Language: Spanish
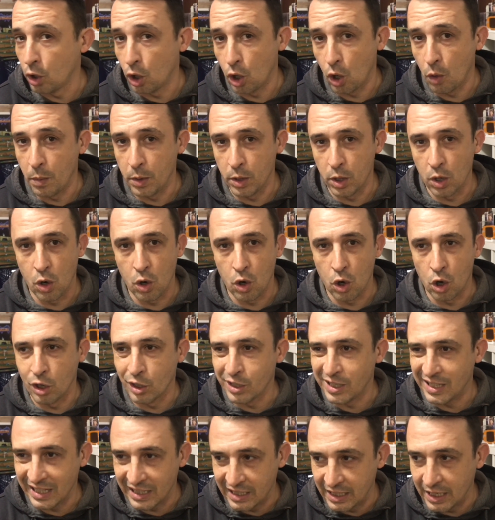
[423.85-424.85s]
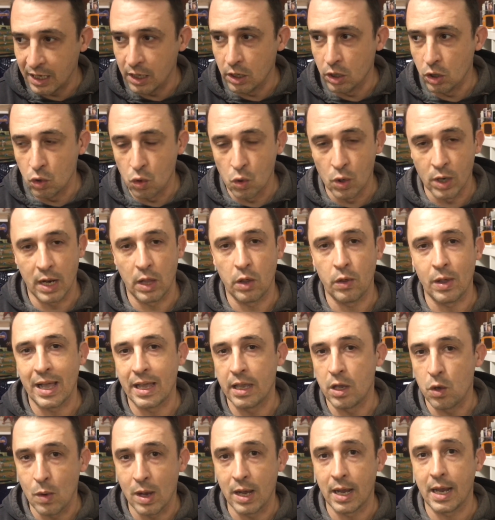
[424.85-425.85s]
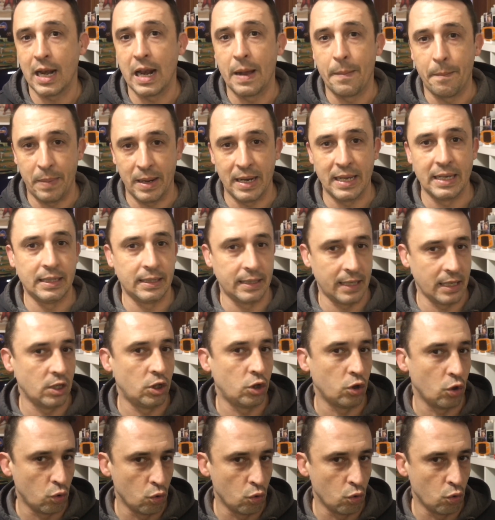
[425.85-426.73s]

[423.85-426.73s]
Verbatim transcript: de los videojuegos sin lugar a duda, igual que la PlayStation